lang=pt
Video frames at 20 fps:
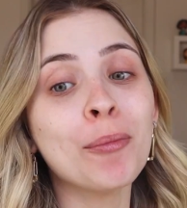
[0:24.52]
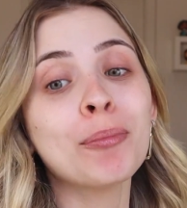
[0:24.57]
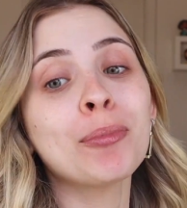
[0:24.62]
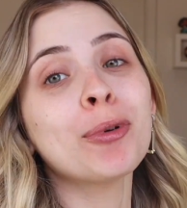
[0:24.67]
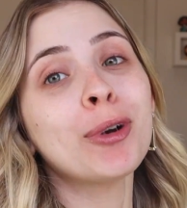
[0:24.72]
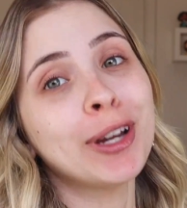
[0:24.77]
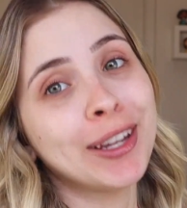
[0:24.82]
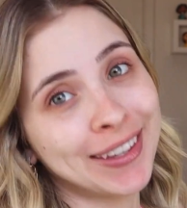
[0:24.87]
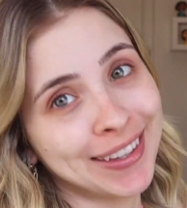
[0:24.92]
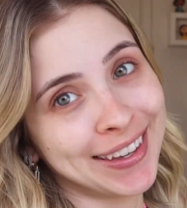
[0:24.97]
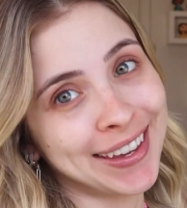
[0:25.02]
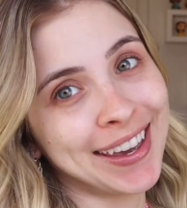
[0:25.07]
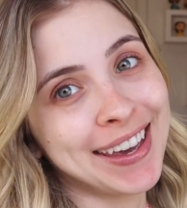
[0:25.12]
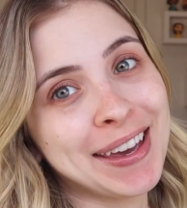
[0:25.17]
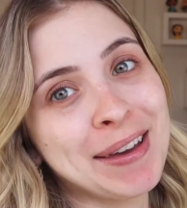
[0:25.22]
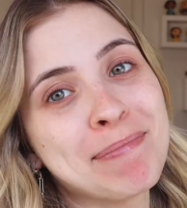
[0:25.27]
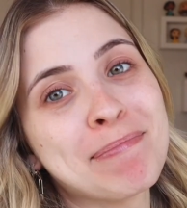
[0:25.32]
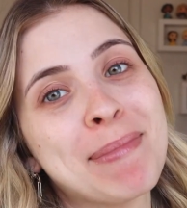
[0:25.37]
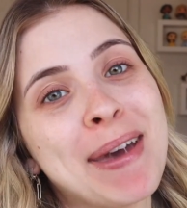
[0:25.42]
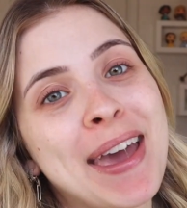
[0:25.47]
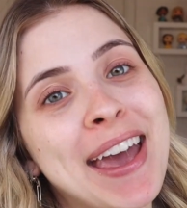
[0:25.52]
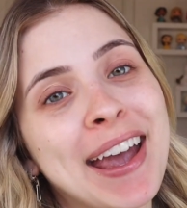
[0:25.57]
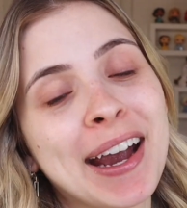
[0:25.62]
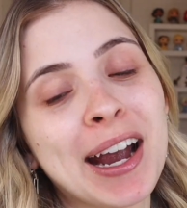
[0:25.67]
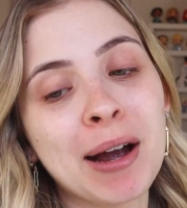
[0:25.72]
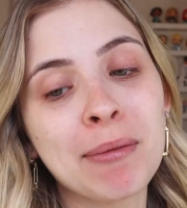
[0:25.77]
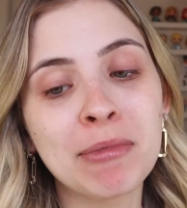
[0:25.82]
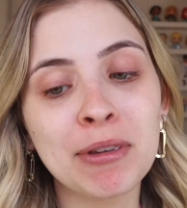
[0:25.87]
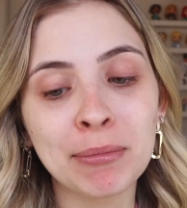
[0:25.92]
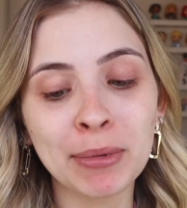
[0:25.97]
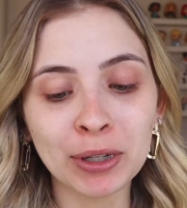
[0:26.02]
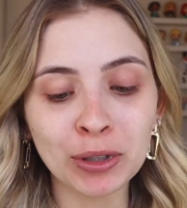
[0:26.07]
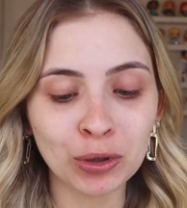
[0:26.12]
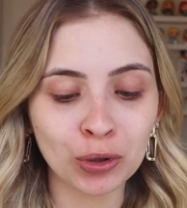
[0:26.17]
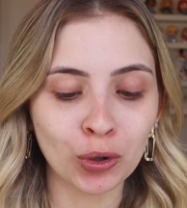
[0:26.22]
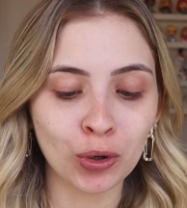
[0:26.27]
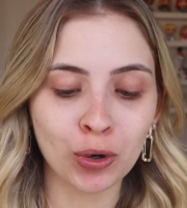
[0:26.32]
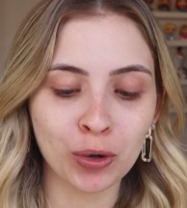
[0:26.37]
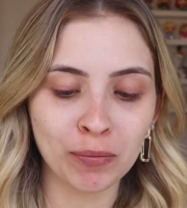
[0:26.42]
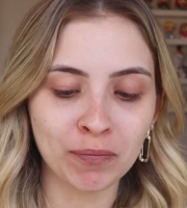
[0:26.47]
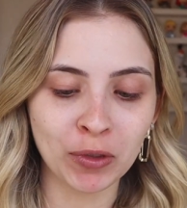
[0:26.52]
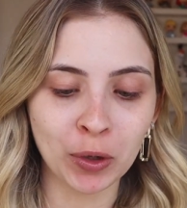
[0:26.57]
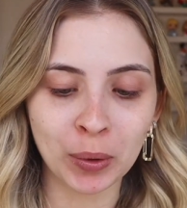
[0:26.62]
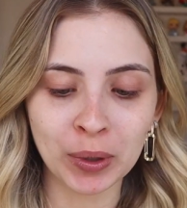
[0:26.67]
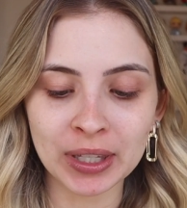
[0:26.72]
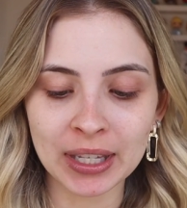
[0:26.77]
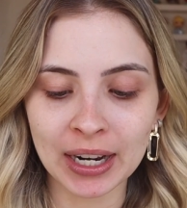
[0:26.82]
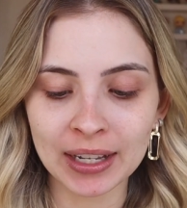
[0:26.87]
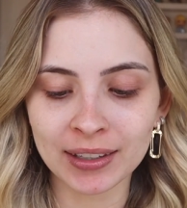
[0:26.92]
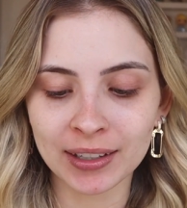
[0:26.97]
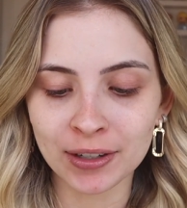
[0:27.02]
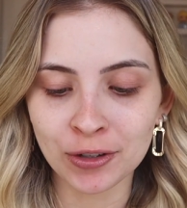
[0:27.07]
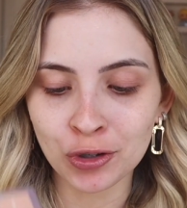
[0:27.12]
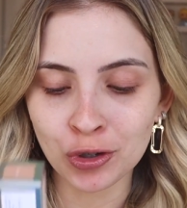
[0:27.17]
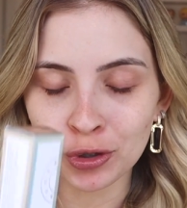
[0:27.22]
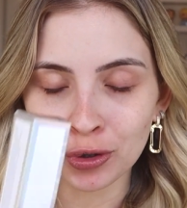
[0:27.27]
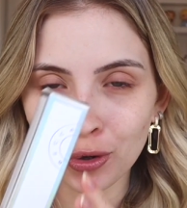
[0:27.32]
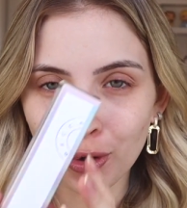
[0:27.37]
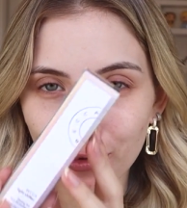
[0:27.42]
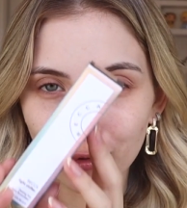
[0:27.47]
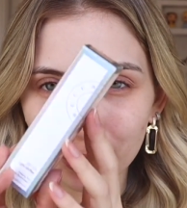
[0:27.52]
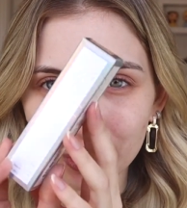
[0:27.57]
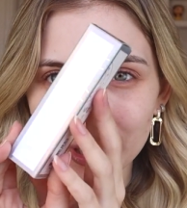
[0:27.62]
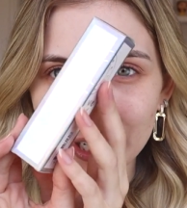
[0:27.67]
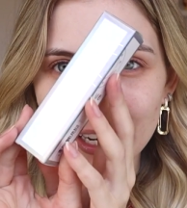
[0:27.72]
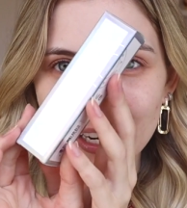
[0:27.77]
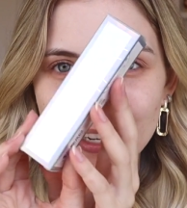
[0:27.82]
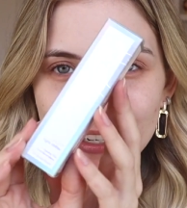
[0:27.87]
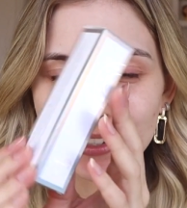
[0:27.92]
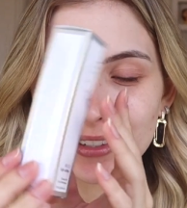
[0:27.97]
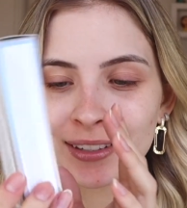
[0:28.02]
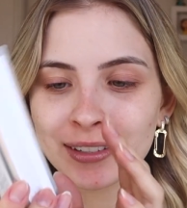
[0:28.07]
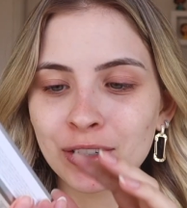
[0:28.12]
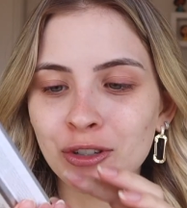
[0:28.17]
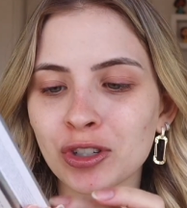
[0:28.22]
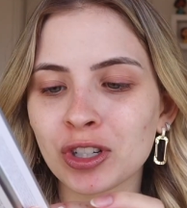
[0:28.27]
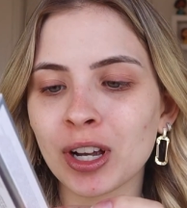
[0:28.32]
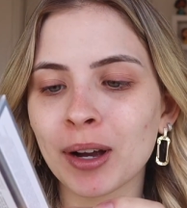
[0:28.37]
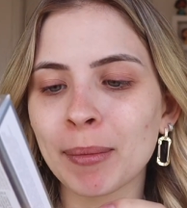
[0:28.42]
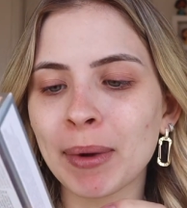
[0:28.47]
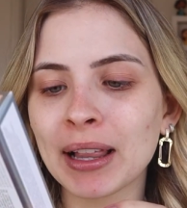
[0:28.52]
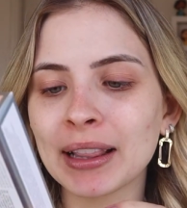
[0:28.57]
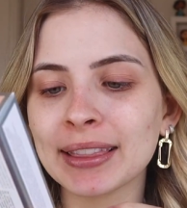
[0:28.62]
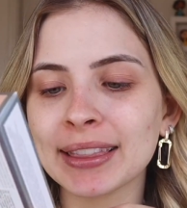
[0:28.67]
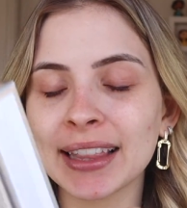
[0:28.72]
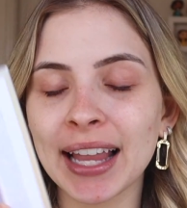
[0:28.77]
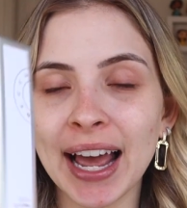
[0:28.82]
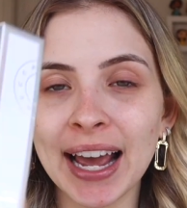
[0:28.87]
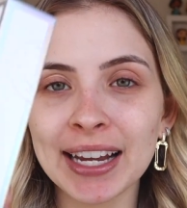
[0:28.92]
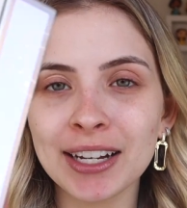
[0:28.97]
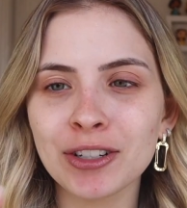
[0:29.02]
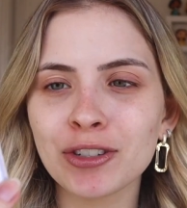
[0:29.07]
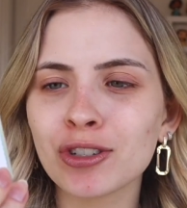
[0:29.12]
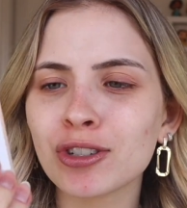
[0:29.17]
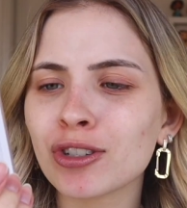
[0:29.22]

porque Becca me mandou um hidratante novo deles que chama Light